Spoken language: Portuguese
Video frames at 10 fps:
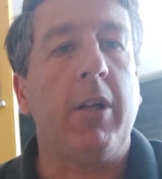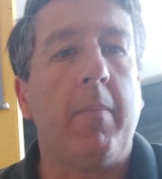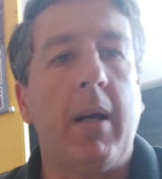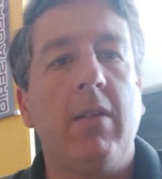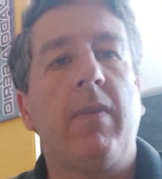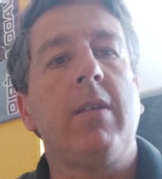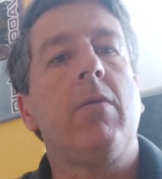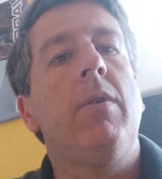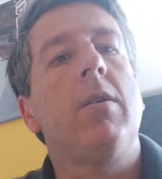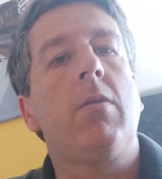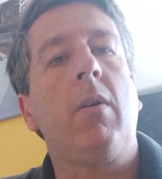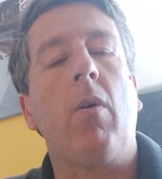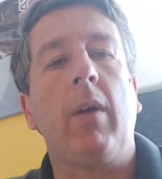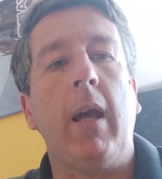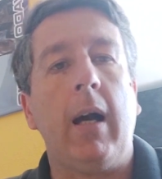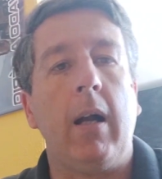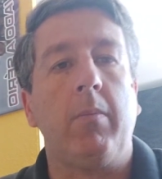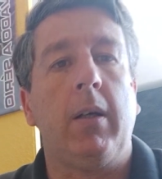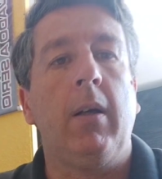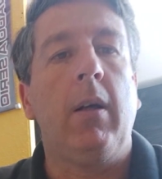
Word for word: Jamais façam isso em qualquer arma,